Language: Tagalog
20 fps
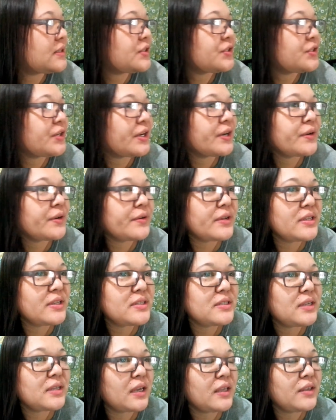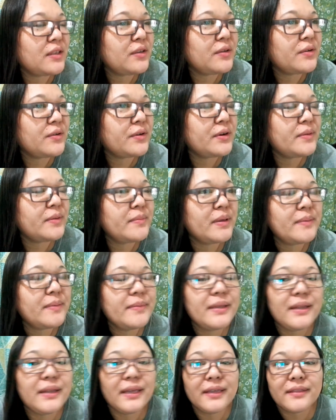isi-share ko rin sa inyo or
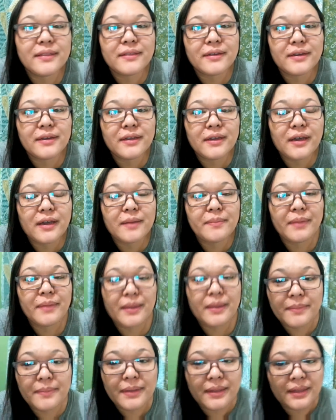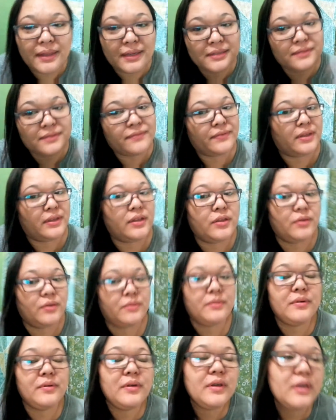maybe later, uh, maybe next
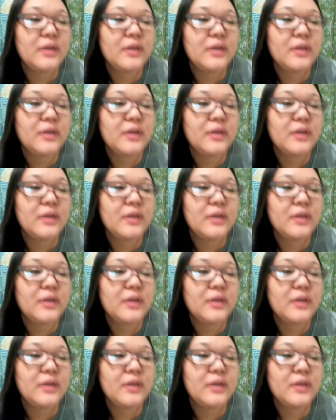video.